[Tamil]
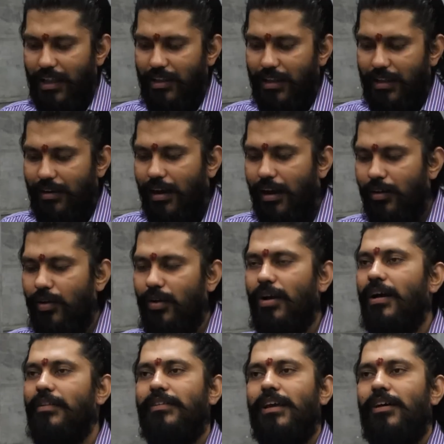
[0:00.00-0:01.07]
அது ராகுல்
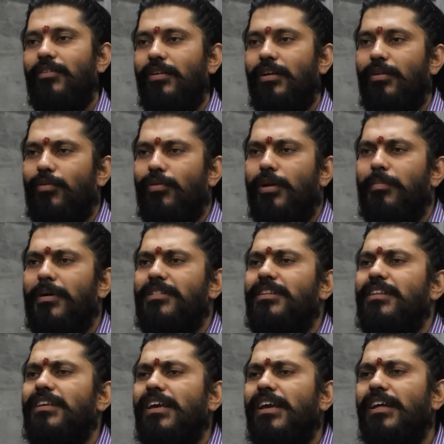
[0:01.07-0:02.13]
காந்தி அவர்கள் உங்களை
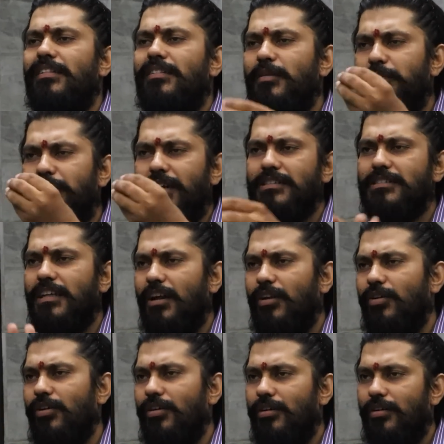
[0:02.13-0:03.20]
பற்றி ஏற்று
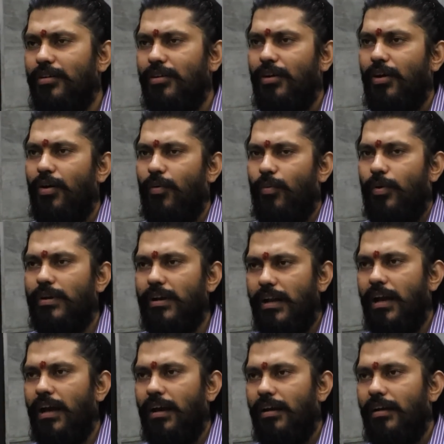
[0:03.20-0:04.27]
பேசினாலோ
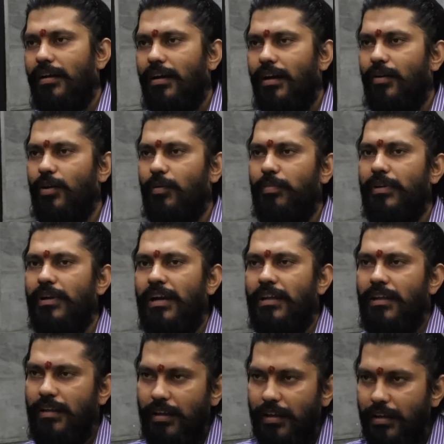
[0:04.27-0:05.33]
உடனே அவருக்கு
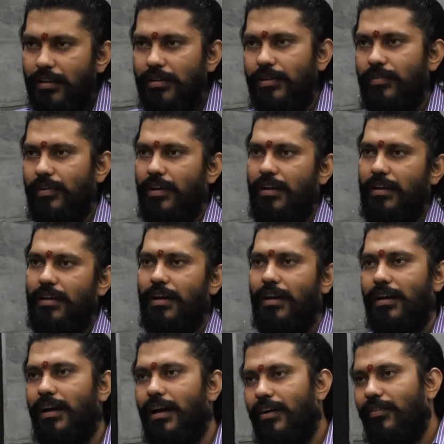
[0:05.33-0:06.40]
பின்னாடி இவங்க
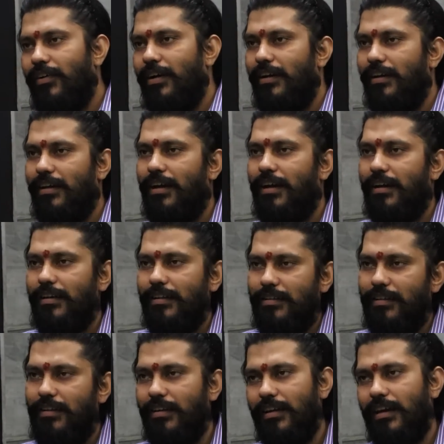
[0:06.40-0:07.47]
இருக்காங்க அவங்க இருக்காங்க
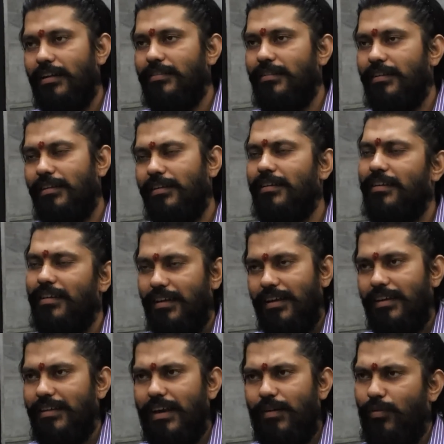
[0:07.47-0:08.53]
இது இருக்குது அது இருக்குது
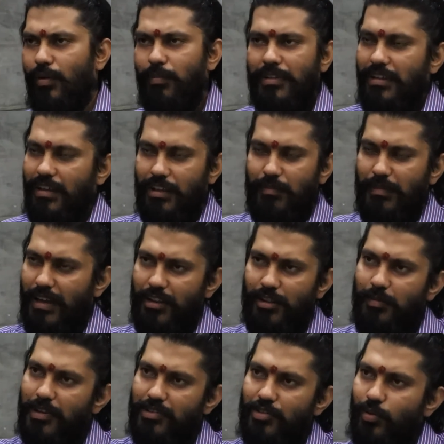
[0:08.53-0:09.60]
ஏன் உங்களை பற்றி எதுவுமே
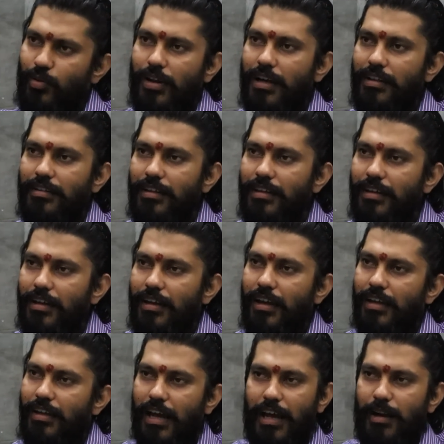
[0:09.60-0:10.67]
எடுத்து பேசக்கூடாது
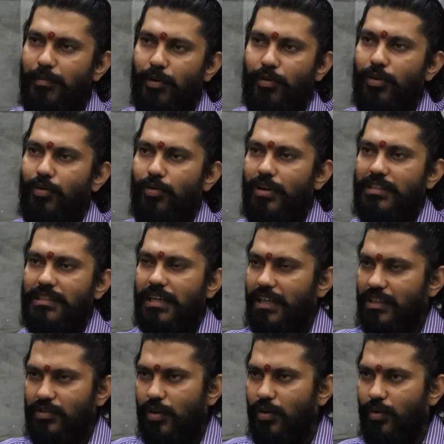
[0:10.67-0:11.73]
யாருமே அவங்களை
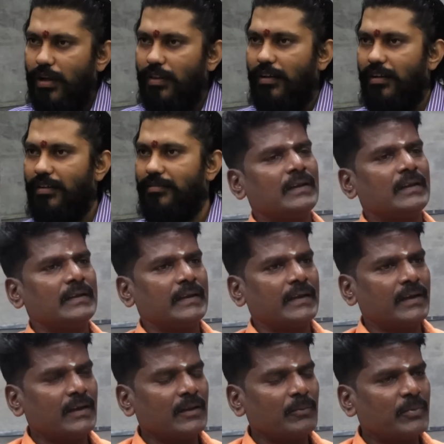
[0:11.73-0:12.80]
குற்றச்சாட்டே சொல்லக்கூடாதா இல்லை
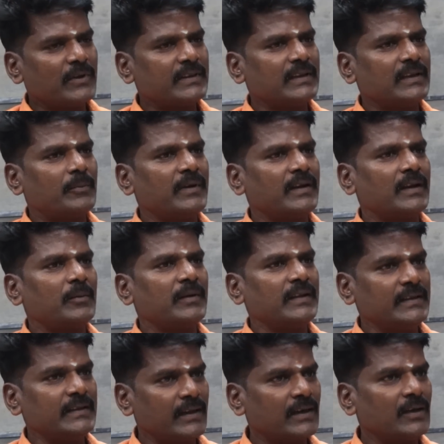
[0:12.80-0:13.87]
எங்களை பற்றி அப்படின்னா இப்படி
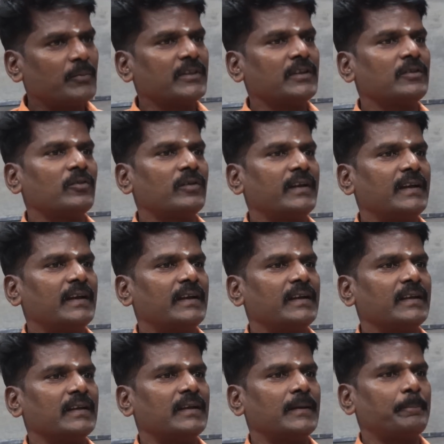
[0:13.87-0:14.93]
இந்தியர்களை பற்றி சொல்கிறீங்களா
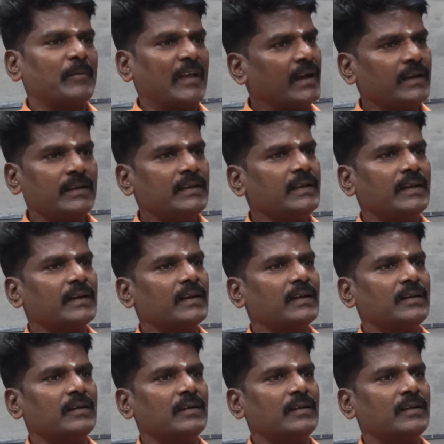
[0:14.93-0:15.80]
நீங்கள் நாங்கள் இந்தியர்கள்